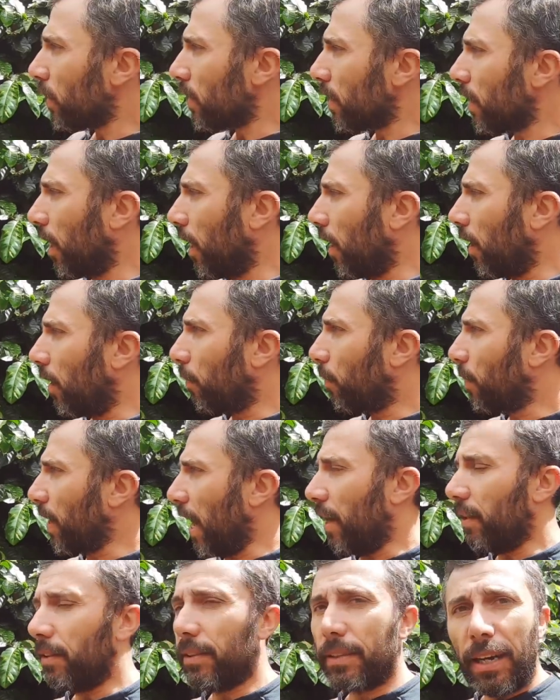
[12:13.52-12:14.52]
Questa
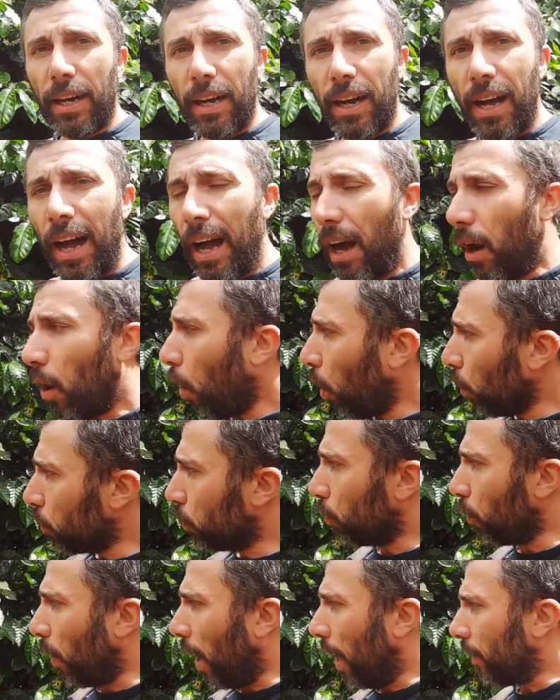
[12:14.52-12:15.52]
pianta ha
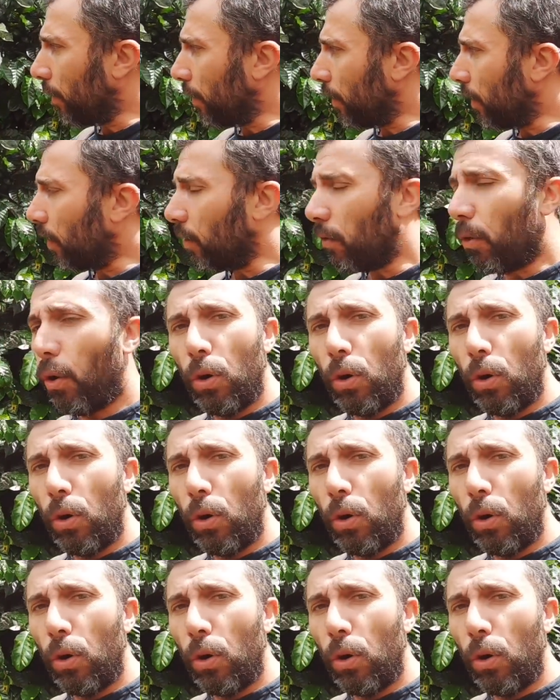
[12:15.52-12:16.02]
8 anni.